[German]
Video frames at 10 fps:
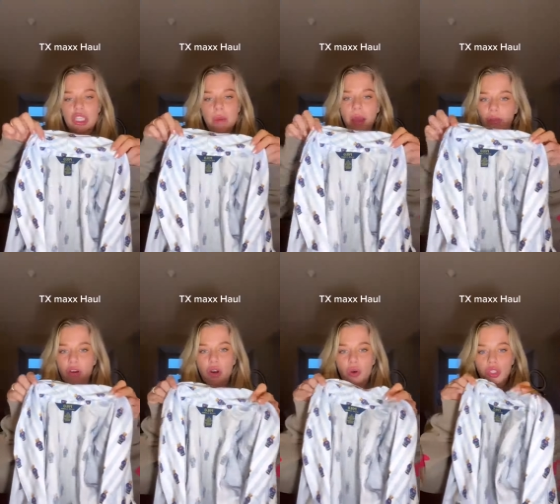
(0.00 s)
stelle mir
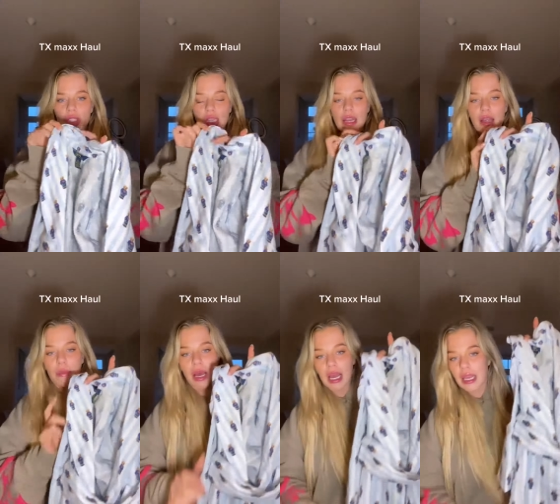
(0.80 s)
einfach Ocean da in ein
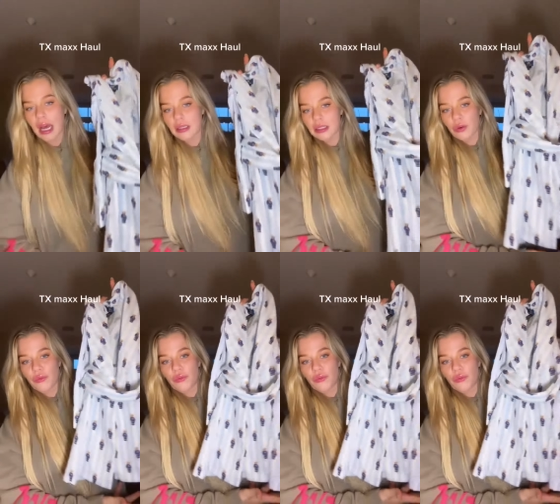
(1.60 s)
paar Jahren drin